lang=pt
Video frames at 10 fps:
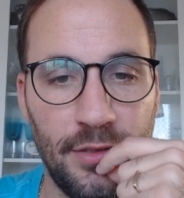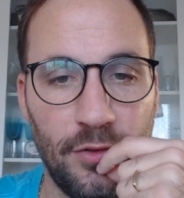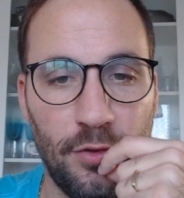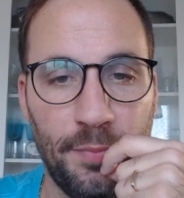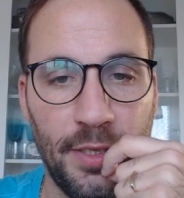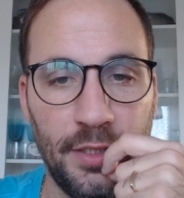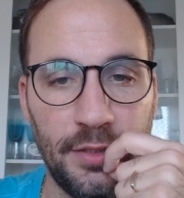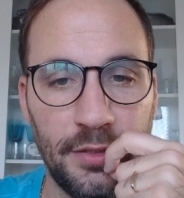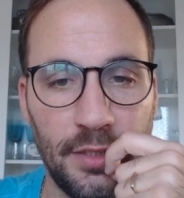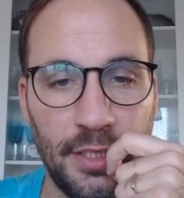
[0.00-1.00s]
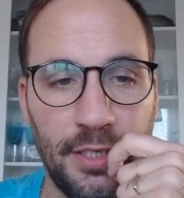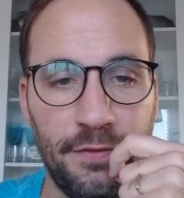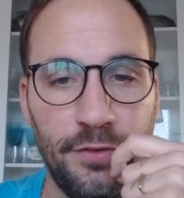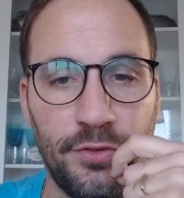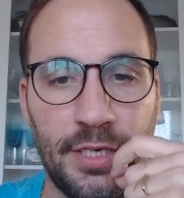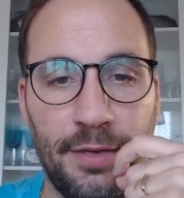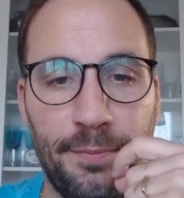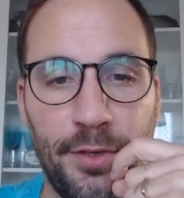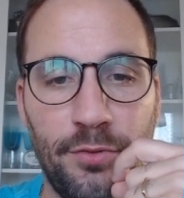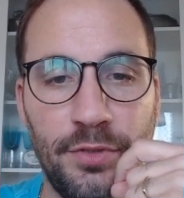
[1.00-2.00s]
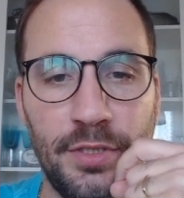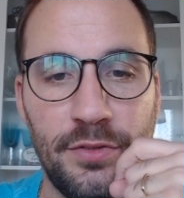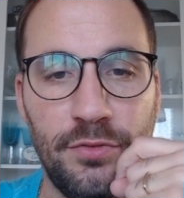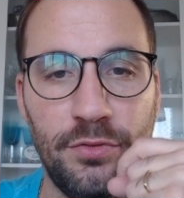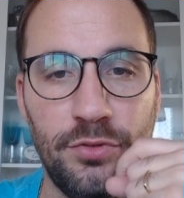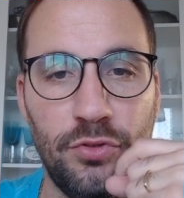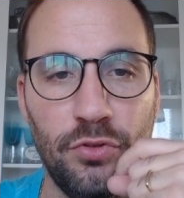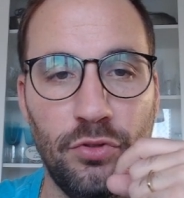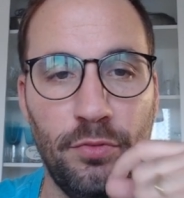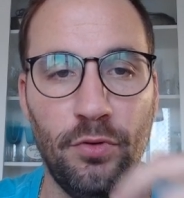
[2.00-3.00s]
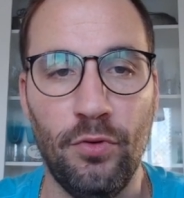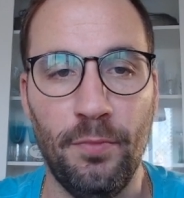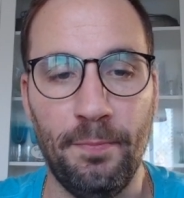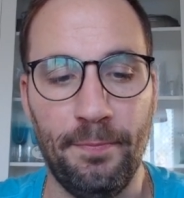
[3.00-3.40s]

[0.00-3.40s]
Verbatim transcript: Opa, aqui filtrar. Perguntas do, de todo o